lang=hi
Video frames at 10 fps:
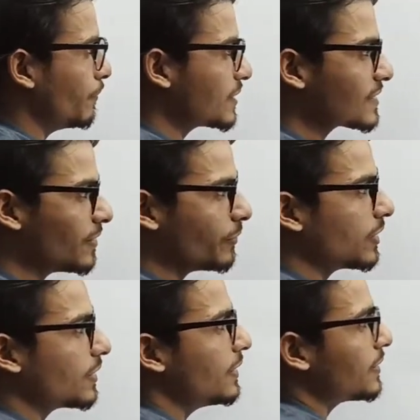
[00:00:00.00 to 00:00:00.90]
बस हम
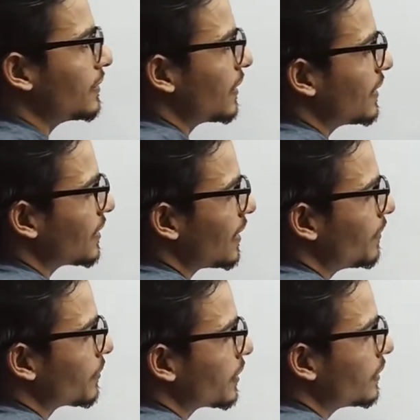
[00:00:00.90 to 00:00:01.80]
अगर एक नया
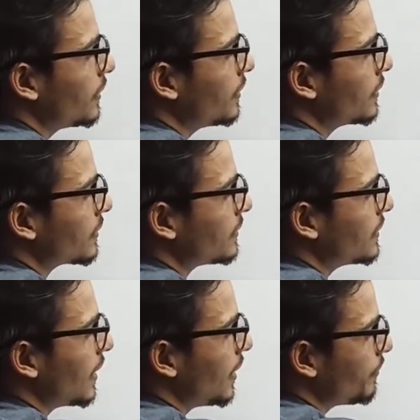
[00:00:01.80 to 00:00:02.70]
काम कर दें
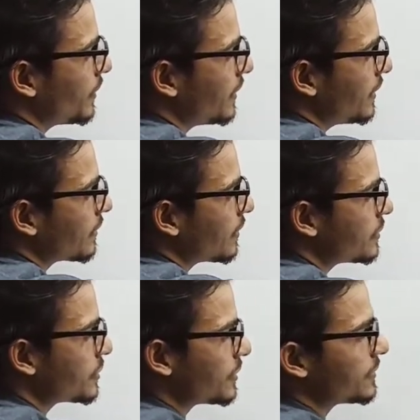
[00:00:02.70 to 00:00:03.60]
यहाँ पे एक
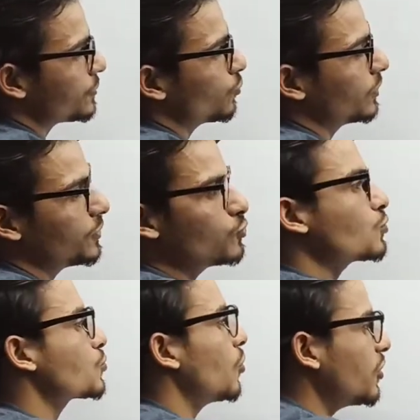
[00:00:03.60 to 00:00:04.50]
रेजिस्टेंस जोड़ दें
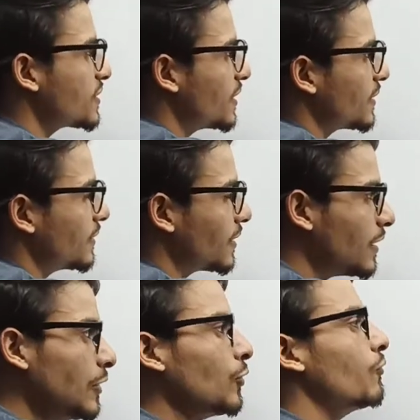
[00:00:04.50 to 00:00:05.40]
जो शॉर्ट सर्किट
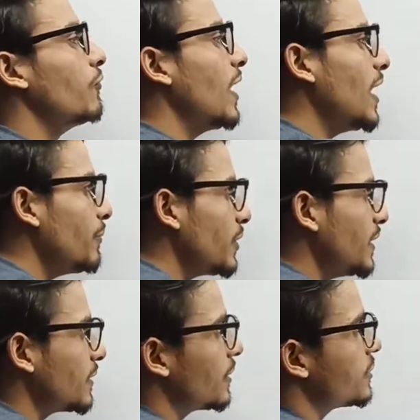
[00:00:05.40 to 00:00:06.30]
था वहाँ पर एक